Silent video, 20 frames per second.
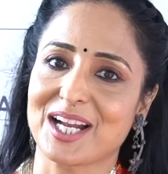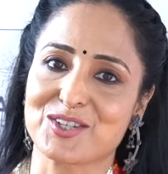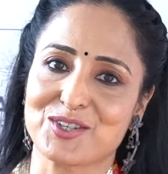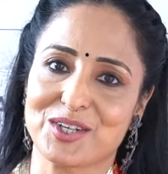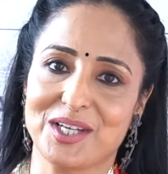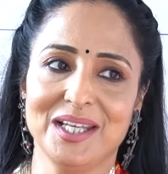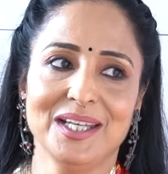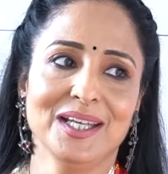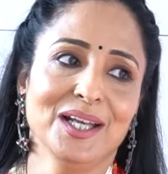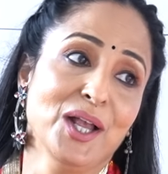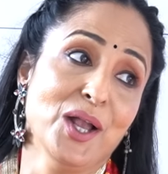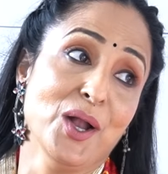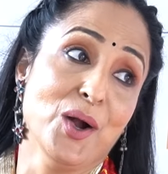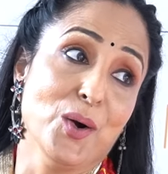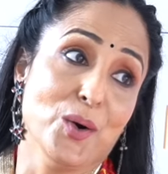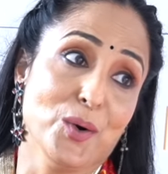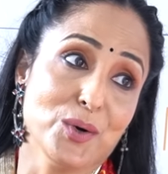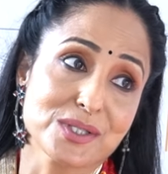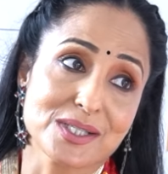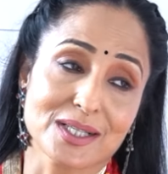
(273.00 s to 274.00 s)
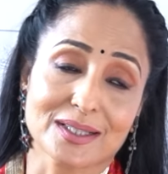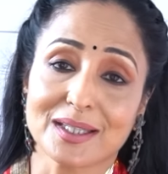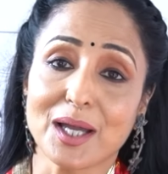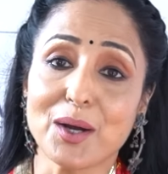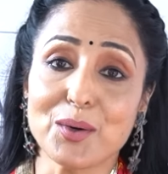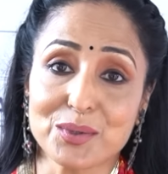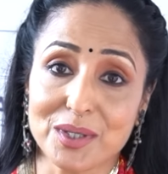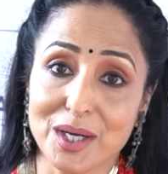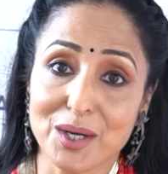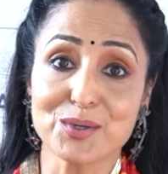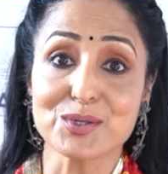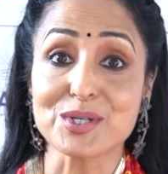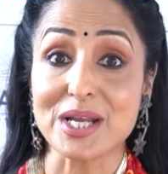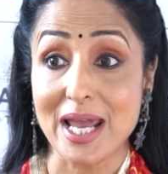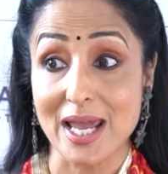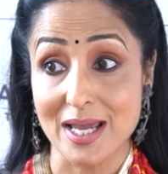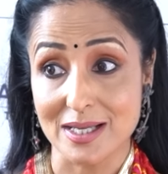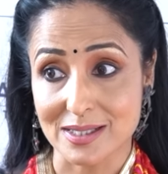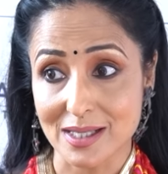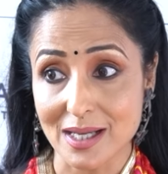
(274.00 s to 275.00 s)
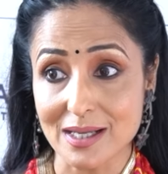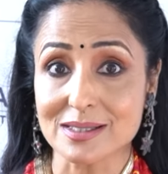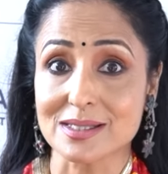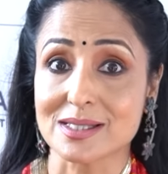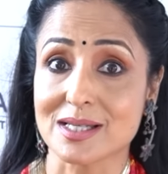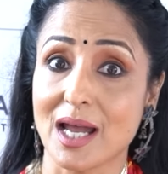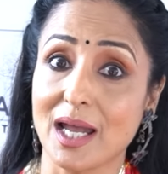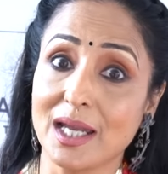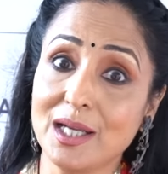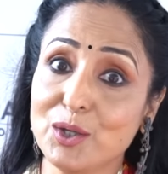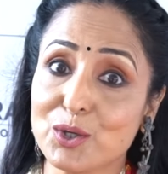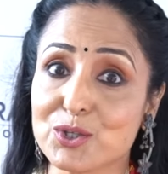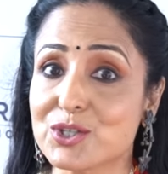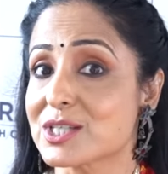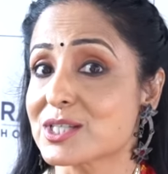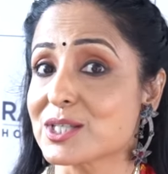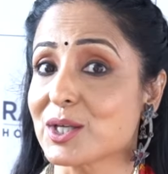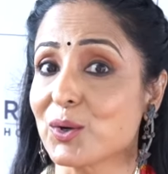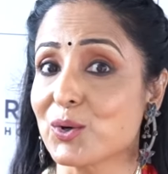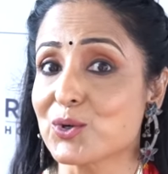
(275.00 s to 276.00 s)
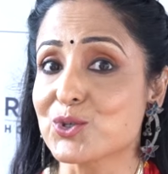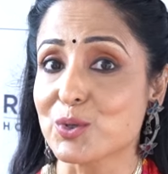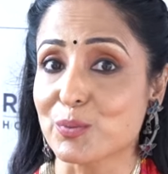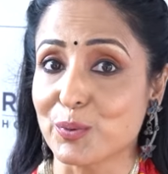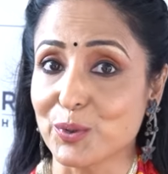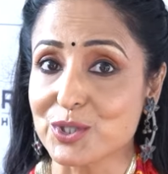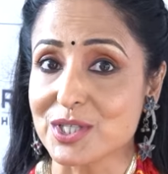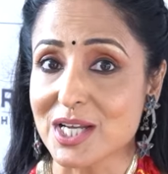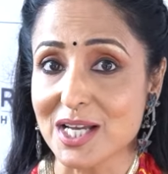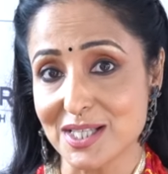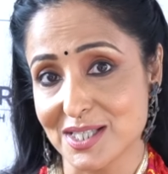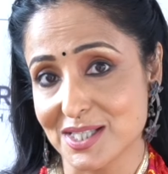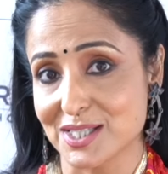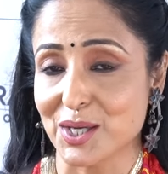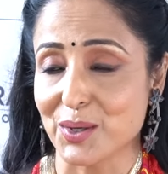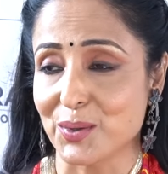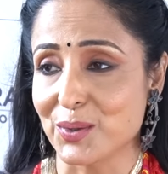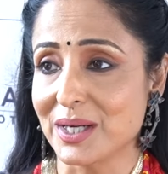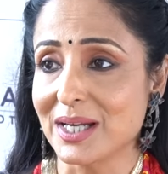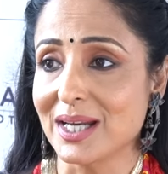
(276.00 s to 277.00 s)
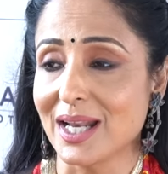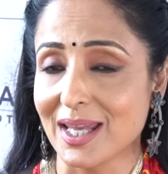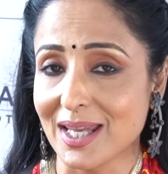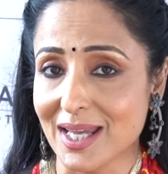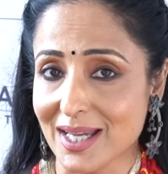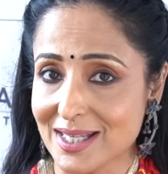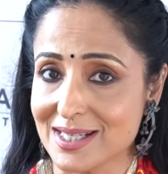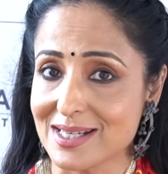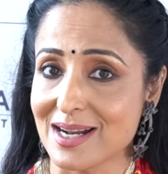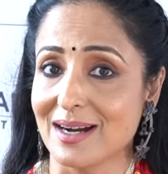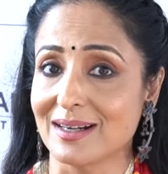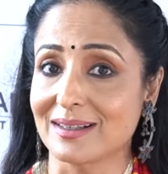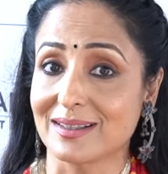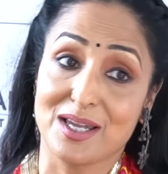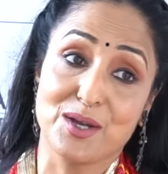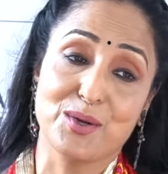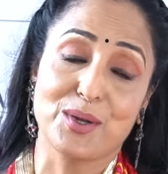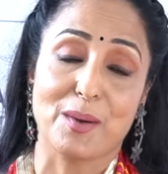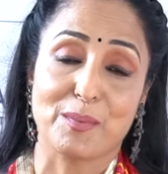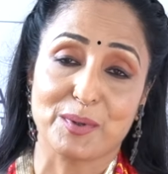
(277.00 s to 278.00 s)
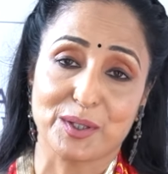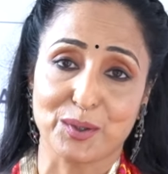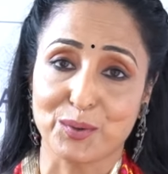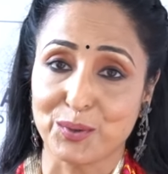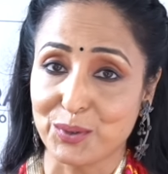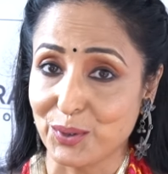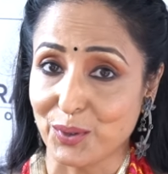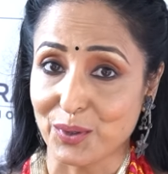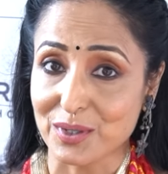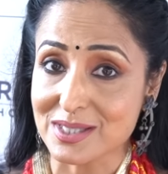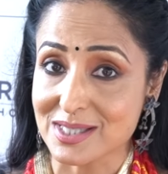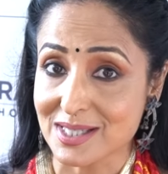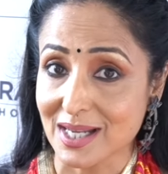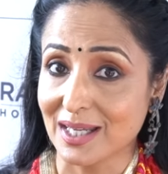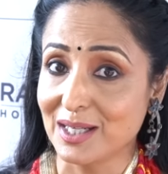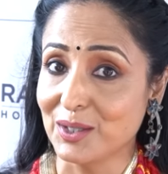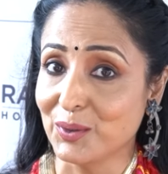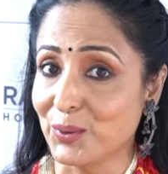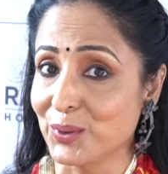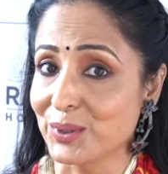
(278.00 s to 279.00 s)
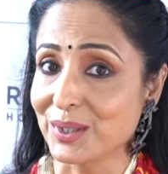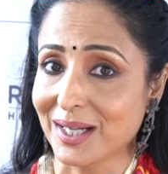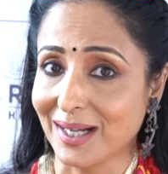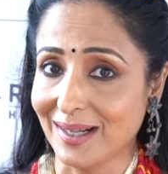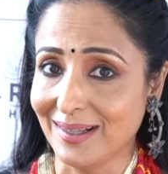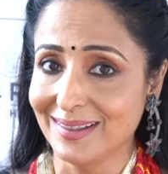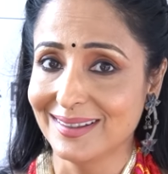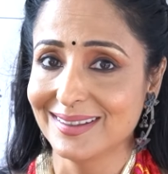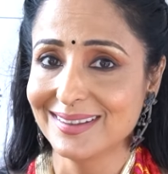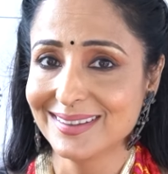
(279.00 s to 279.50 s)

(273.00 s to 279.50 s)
एक्चुअली हो सकता है उनका कुछ ऐसा स्टाइल हो जिससे लोग चुप हो जाएं ज़रूरी नहीं है कि डांट के क्या पता कोई और स्टाइल हो उनका